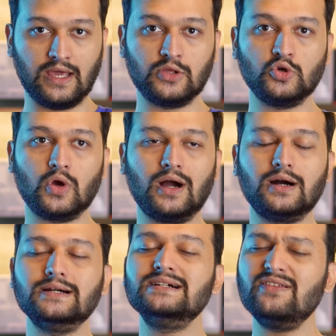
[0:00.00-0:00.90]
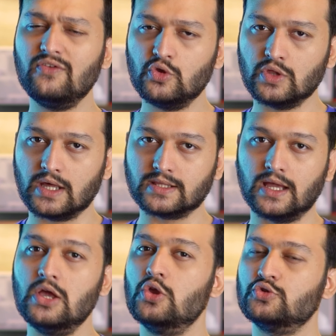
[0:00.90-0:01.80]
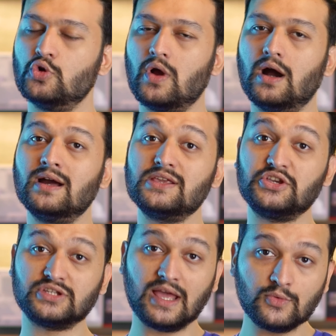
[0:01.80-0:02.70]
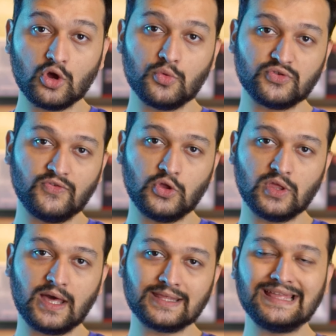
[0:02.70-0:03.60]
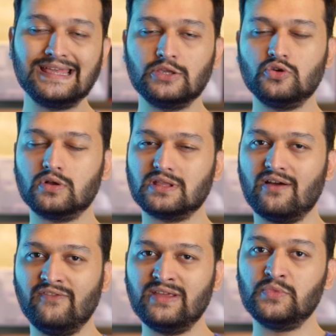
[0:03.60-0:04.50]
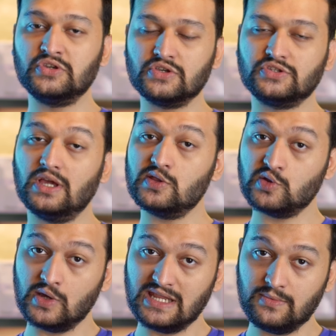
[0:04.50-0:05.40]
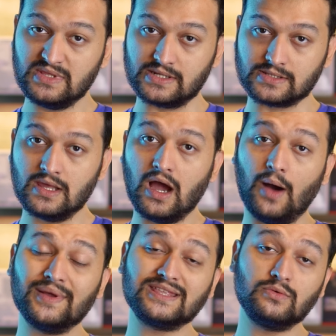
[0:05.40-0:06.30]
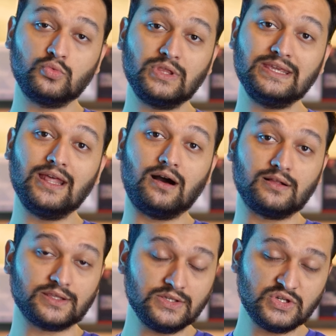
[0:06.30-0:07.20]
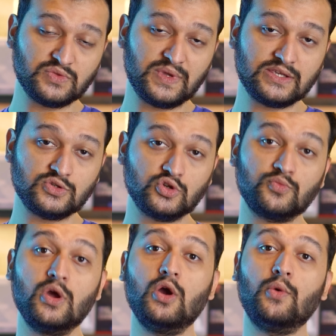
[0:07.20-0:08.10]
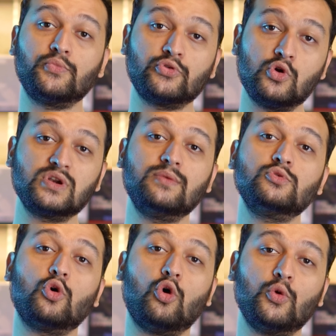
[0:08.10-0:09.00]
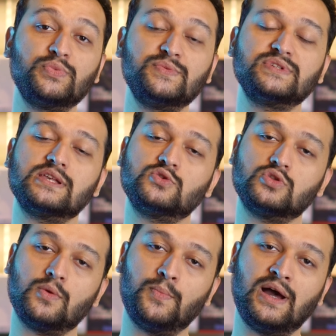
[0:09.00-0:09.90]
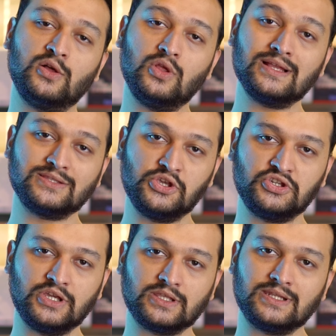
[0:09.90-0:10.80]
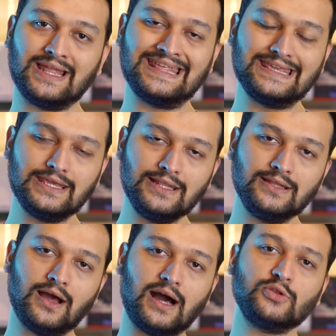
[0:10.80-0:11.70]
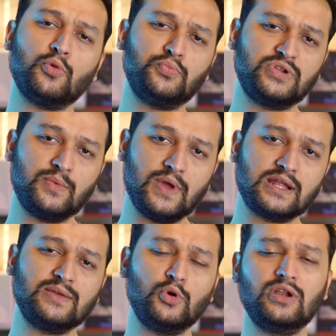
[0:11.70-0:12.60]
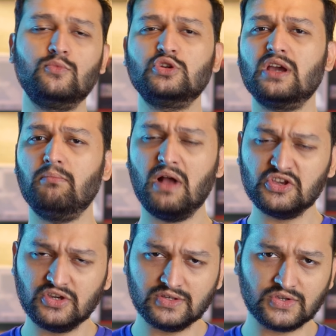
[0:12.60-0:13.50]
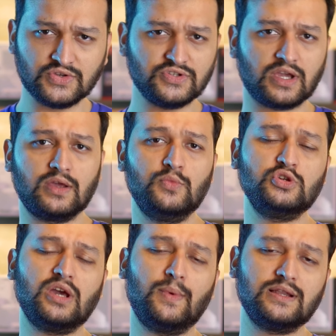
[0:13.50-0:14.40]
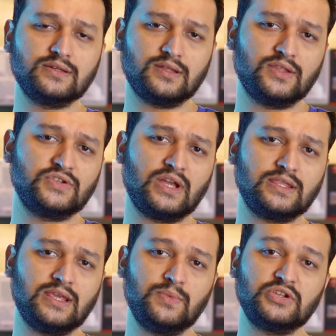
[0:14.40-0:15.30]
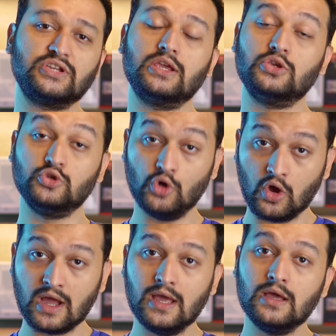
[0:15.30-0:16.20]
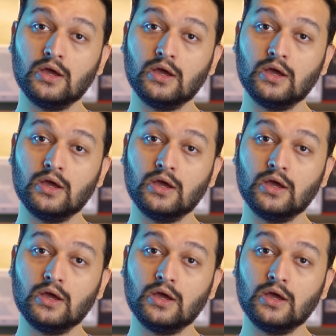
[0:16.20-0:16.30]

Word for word: Yani çok ağır videolarda, çok ağır işlem görmüş videolarda çok daha verimli çalışacağını söyleyebiliriz. Ama tabii da yine altını çizmek istiyorum programın optimizasyonuna bağlı olarak değişecektir. Yani illa Adobe Premiere'de böyle mükemmel şekilde çalışacak, mükemmel hızlandıracak diye bir şey yok.